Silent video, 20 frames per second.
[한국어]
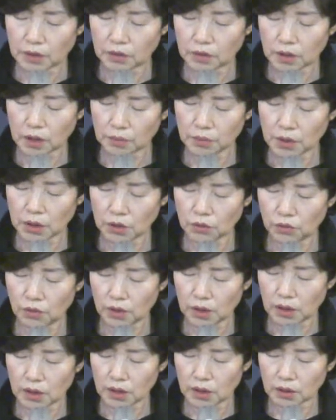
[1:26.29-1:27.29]
생명의
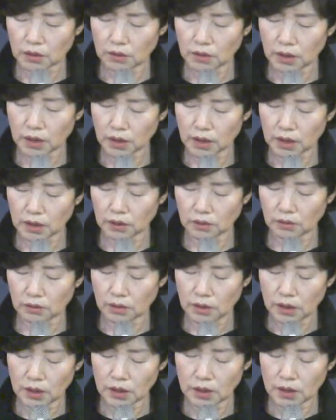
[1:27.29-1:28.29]
윤례를 지켜 행하여
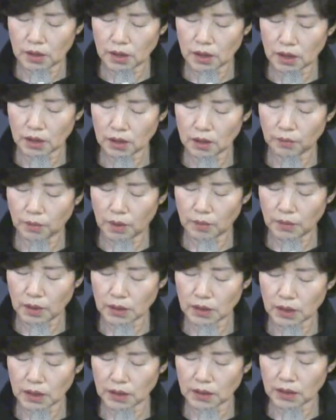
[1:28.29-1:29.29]
제약을
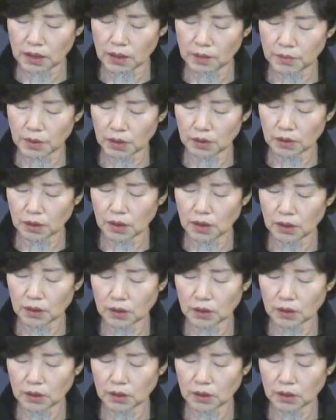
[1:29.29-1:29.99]
범하지 아니하면